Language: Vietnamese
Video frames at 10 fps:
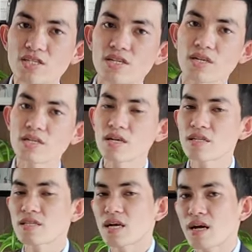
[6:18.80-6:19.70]
di chuyển
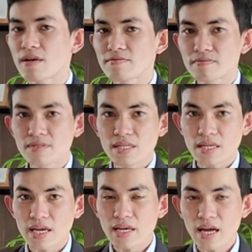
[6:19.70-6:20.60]
lên uh,
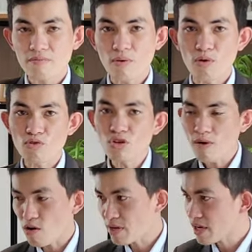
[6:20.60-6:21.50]
cái căn phòng ngủ
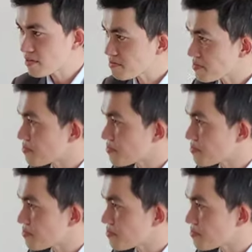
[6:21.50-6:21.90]
số 1 ha